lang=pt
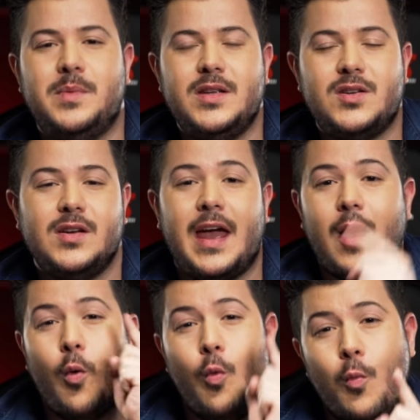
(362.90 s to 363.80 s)
bits é
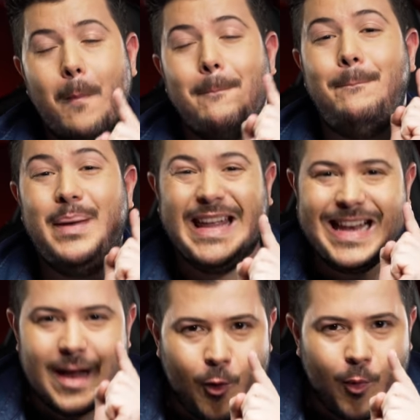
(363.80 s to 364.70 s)
1
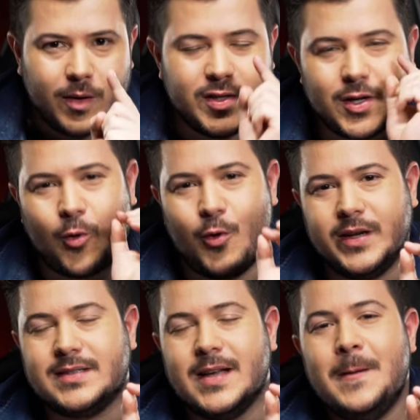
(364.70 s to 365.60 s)
bilhão de
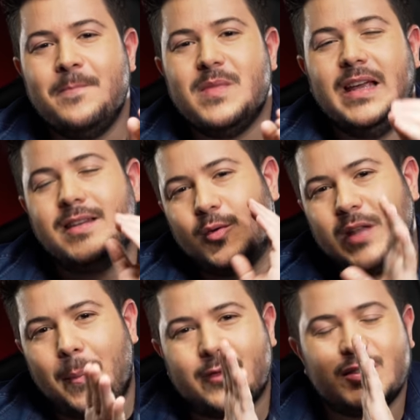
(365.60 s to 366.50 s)
cores. Então
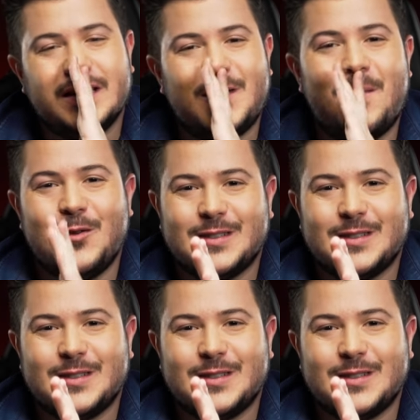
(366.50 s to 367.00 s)
dá para você ter uma